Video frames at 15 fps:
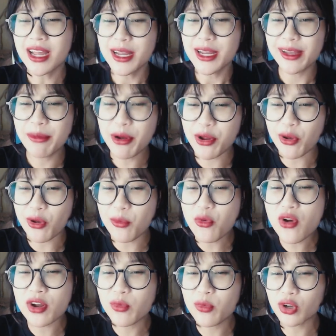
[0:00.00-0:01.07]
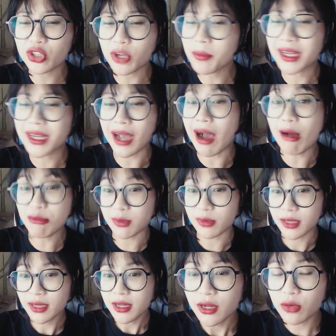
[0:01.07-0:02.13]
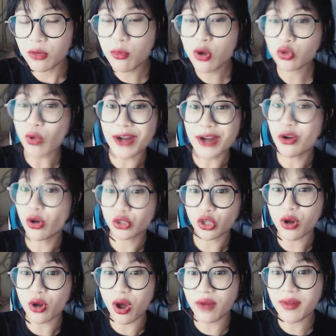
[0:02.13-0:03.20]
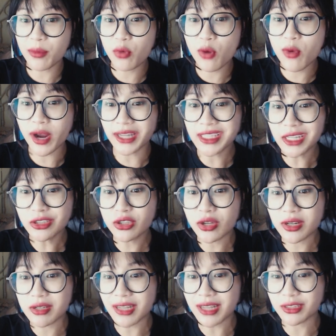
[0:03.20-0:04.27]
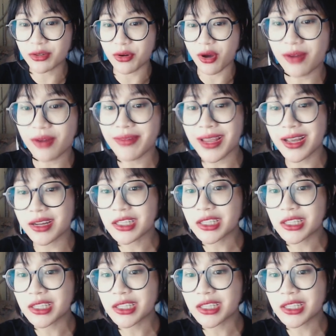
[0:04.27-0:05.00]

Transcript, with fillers: nếu mà nó có mua nó mua cho mình không nó mua toàn đồ cho nó và mua một cái nhẫn cho crush của nó phải là